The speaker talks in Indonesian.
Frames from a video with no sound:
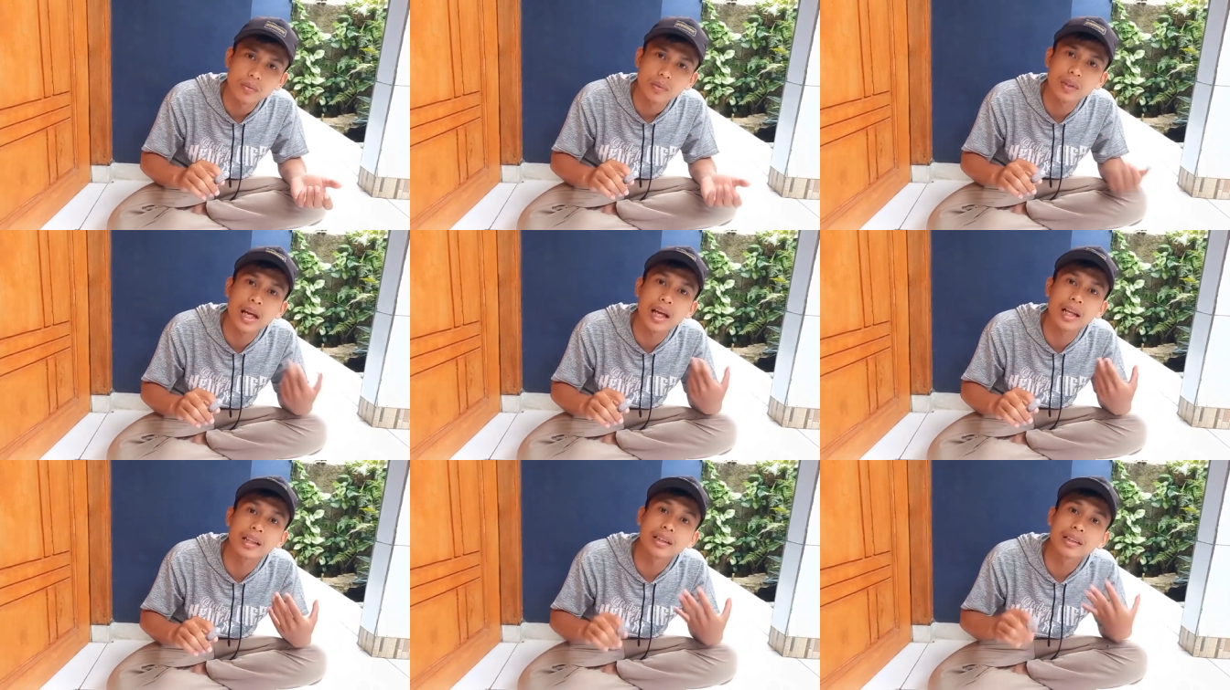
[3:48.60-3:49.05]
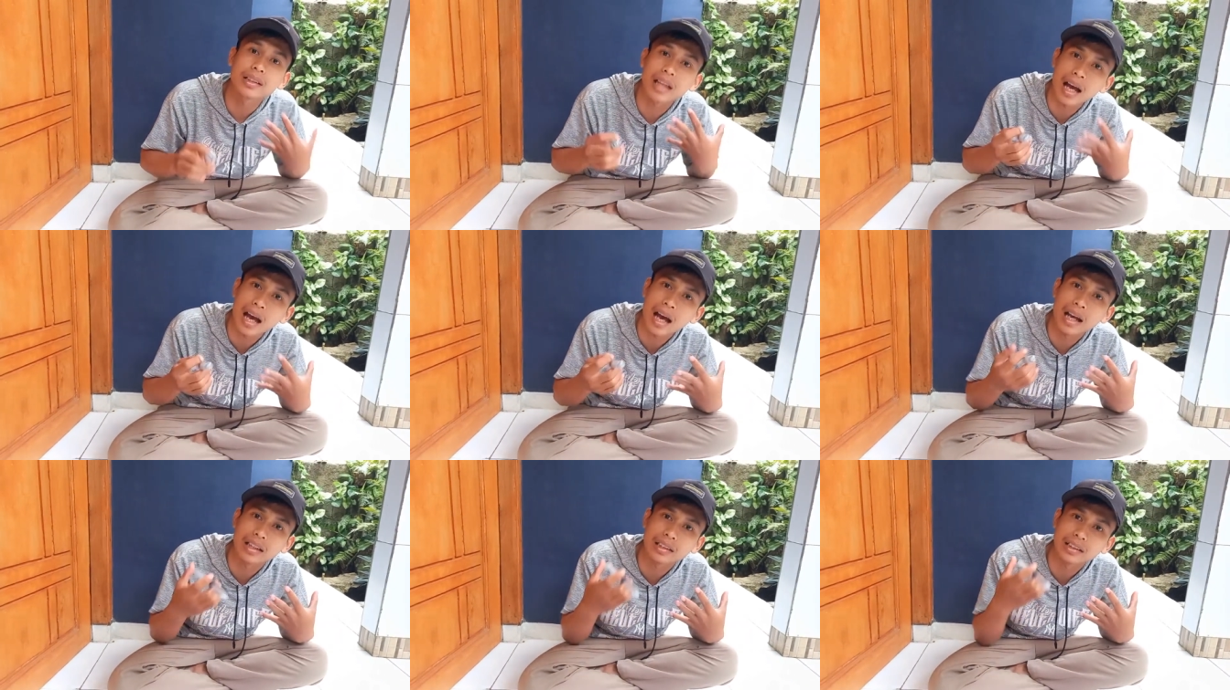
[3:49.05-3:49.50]
dan
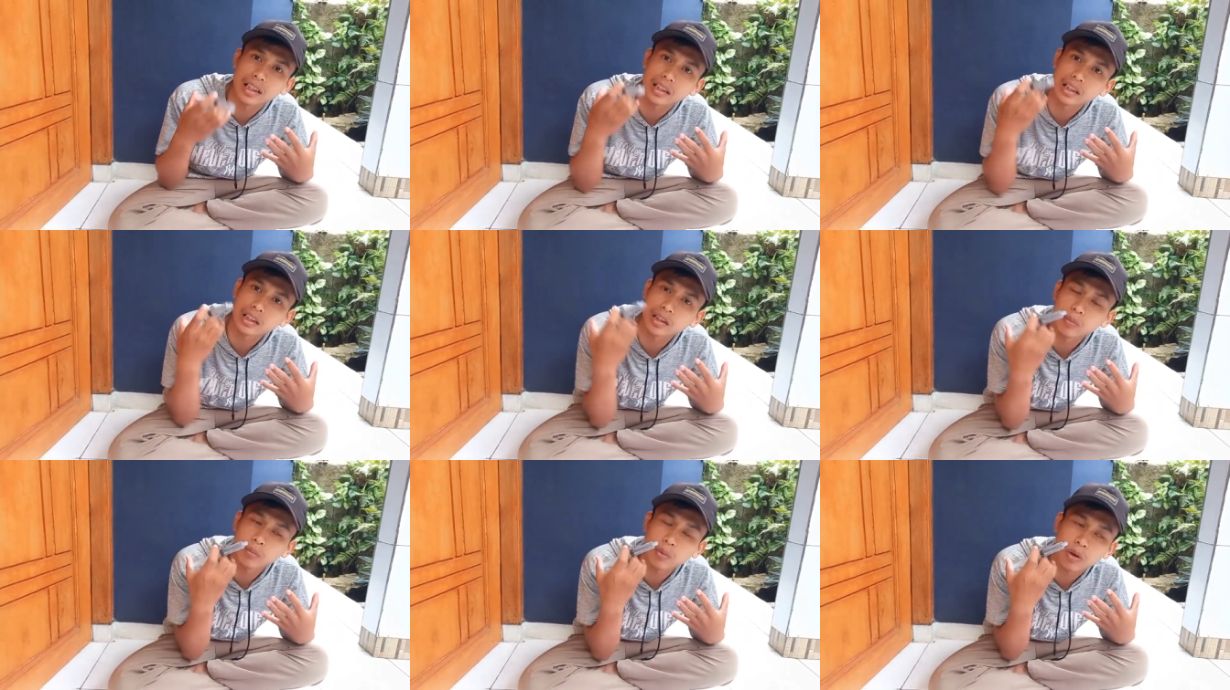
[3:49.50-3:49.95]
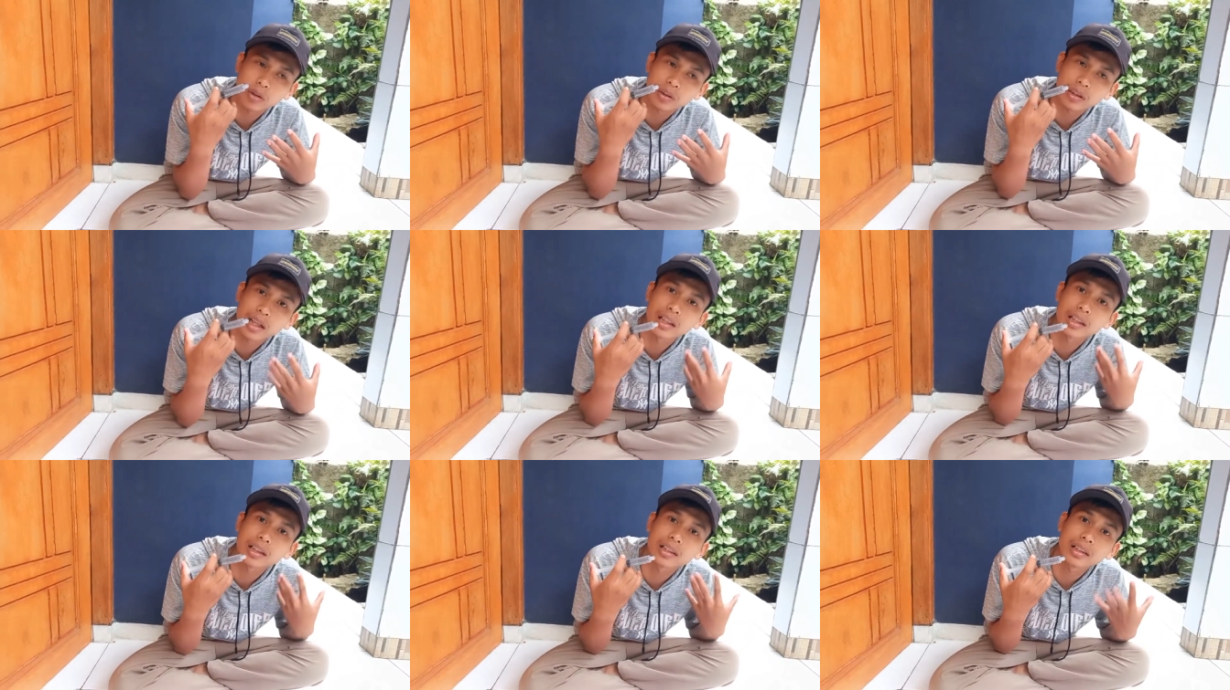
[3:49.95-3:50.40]
tahan saat
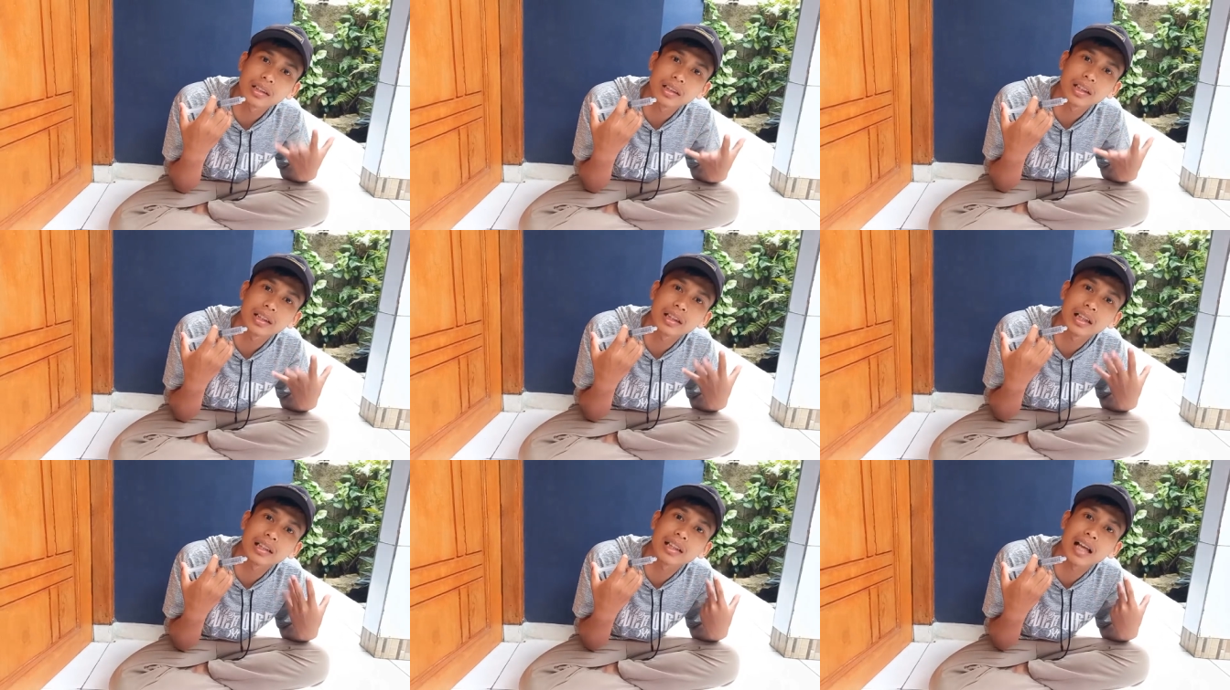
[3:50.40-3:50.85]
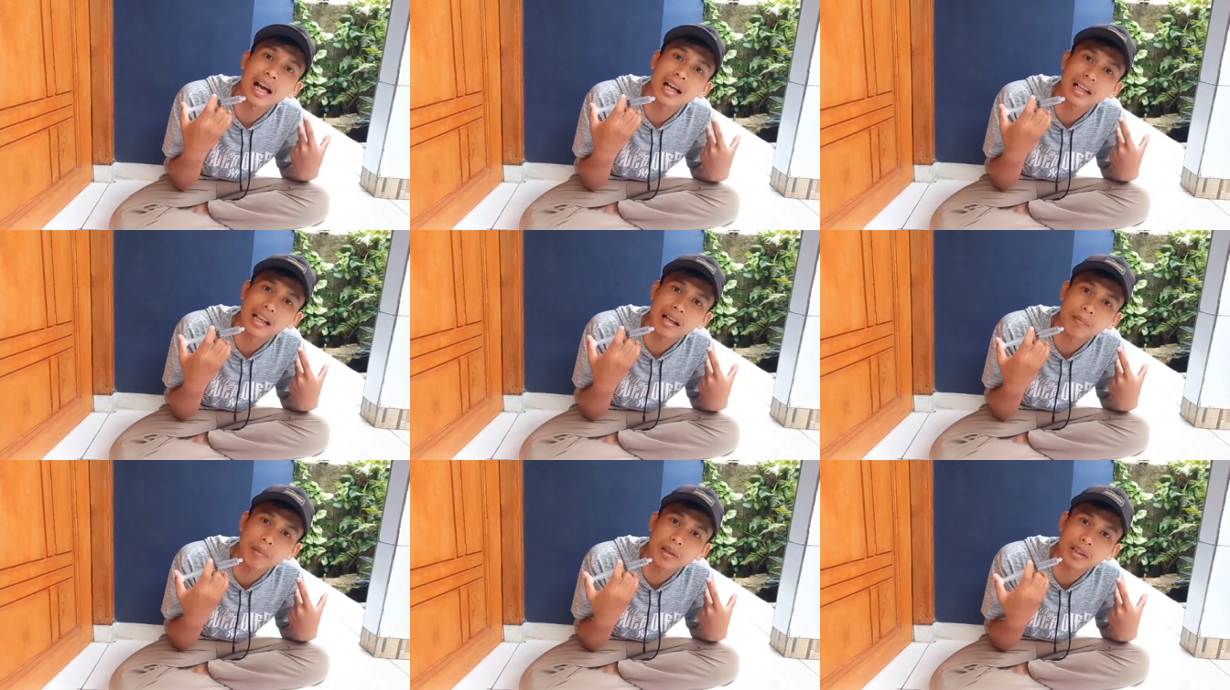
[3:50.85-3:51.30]
disemprotkan kita
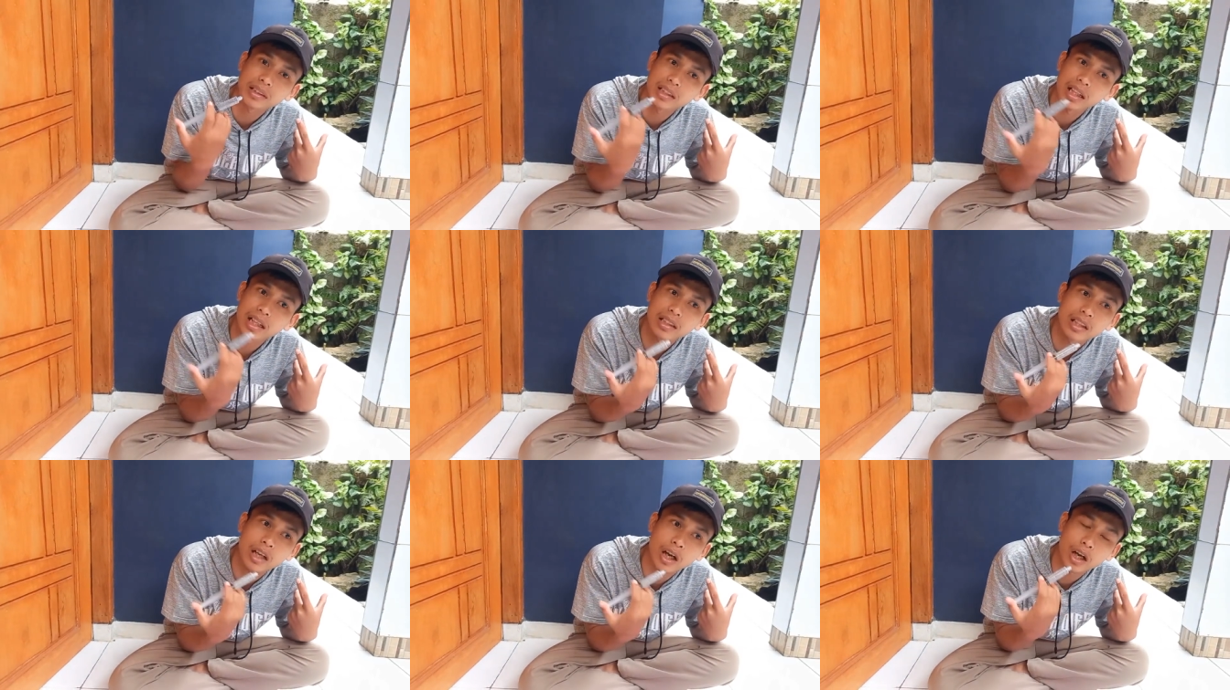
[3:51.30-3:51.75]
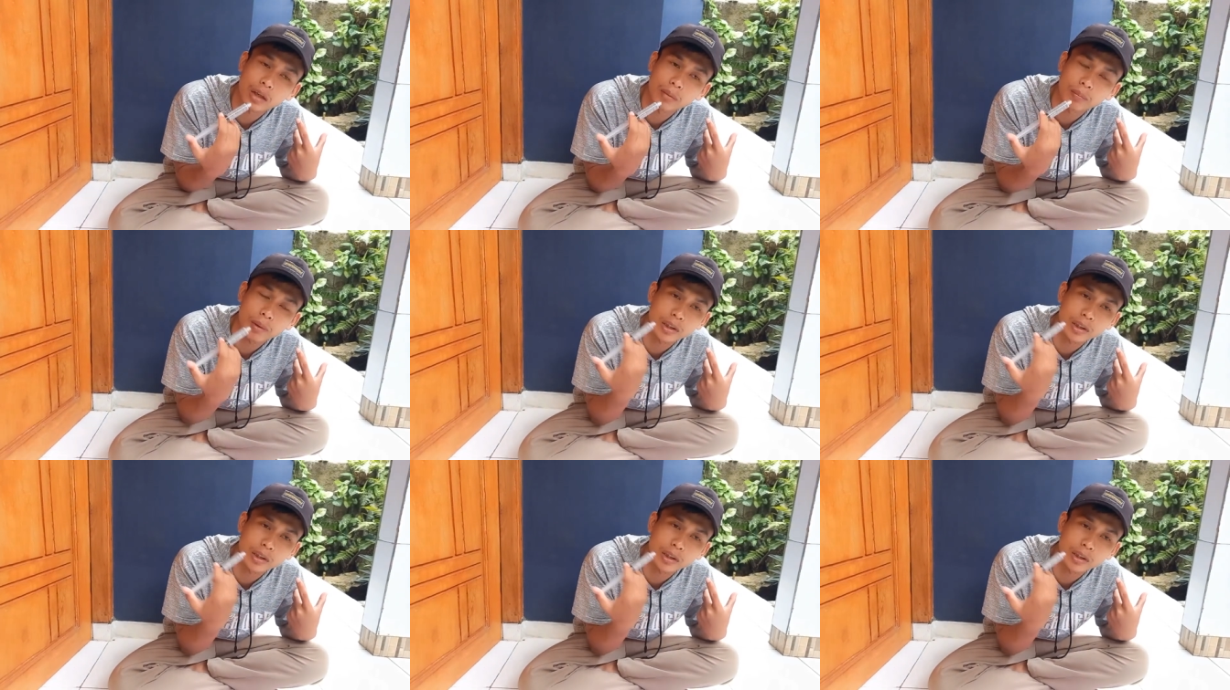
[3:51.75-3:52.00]
tahan napas ya jangan